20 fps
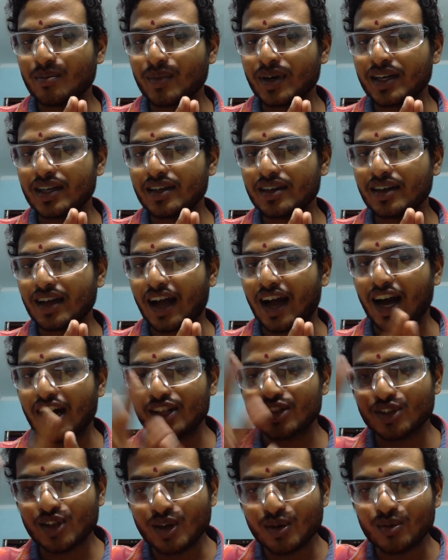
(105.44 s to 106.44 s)
మరి ఆ
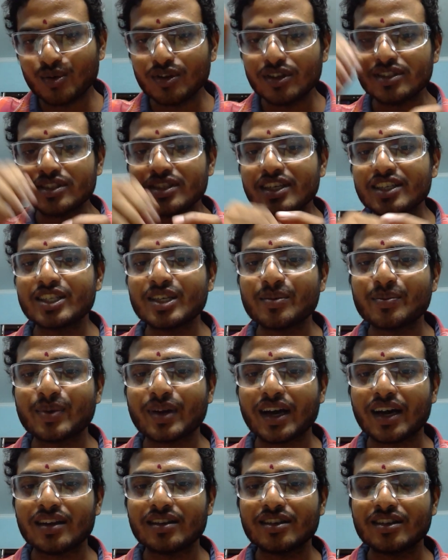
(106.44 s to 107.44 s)
దేవుడికి చేసే
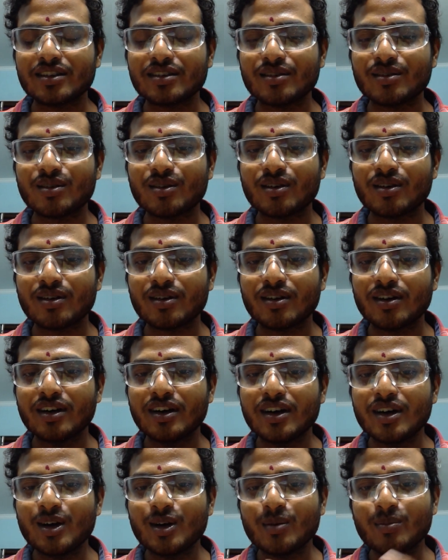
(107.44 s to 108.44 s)
ప్రార్థనలో
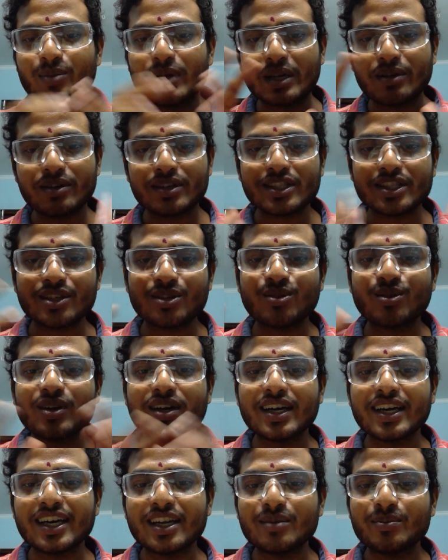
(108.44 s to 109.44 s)
ప్రవక్తను
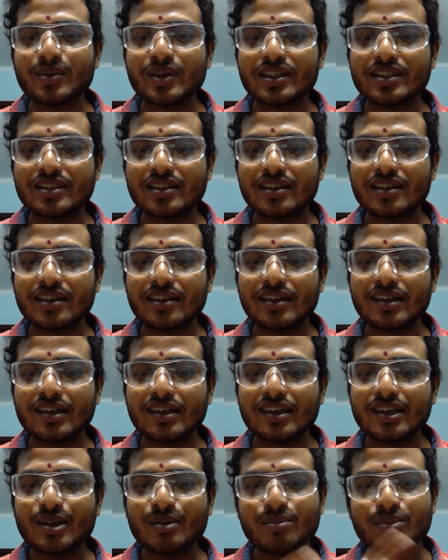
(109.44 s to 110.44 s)
కూడా కలిపేసి
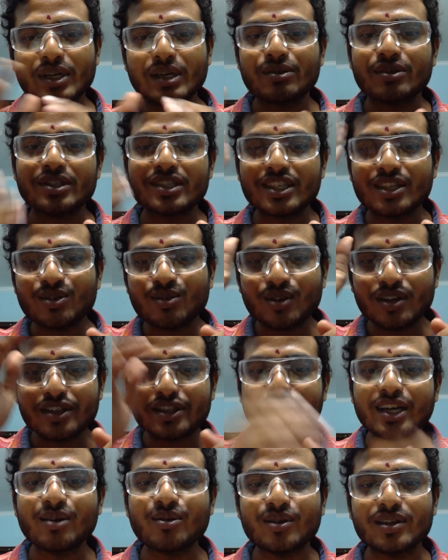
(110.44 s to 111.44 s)
ప్రవక్తని కూడా
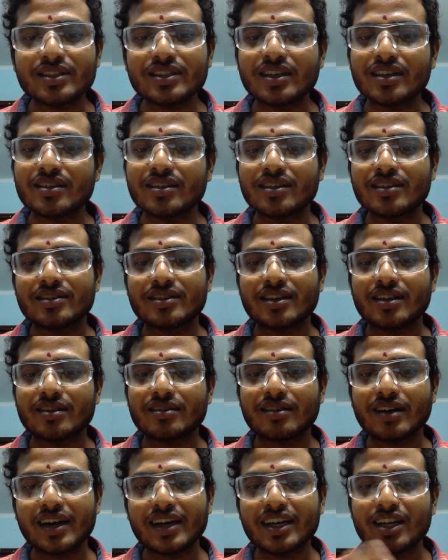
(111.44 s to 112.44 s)
దేవుణ్ణి చేసేసారు
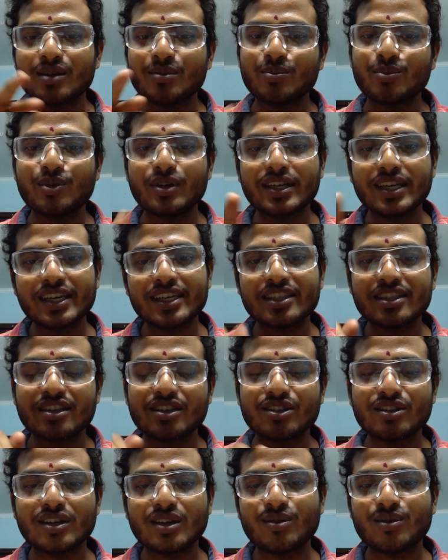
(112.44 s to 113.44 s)
అంటే ఇప్పటికే
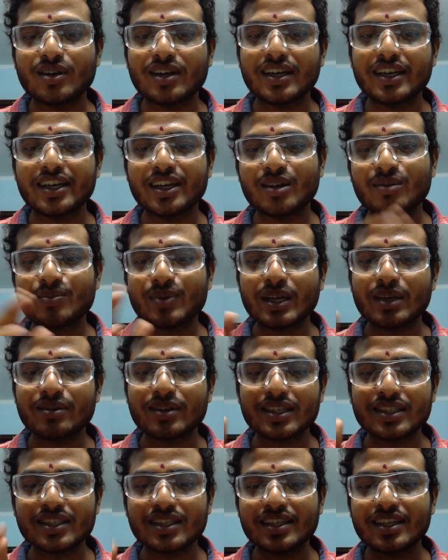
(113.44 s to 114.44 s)
ఇద్దరు దేవుళ్ళు అయ్యారు
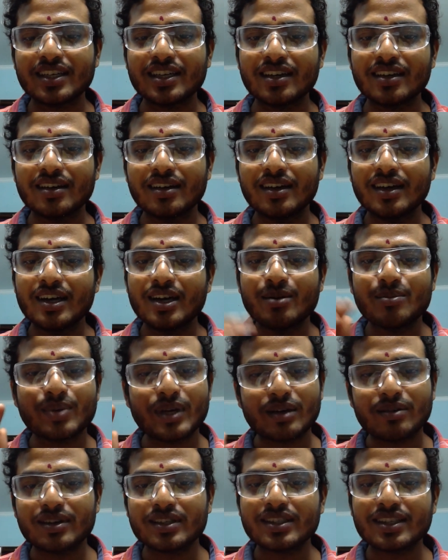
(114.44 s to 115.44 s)
ప్రవక్తని
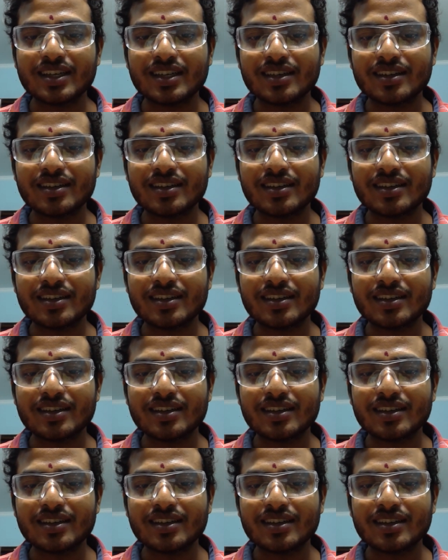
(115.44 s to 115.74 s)
ప్రవక్త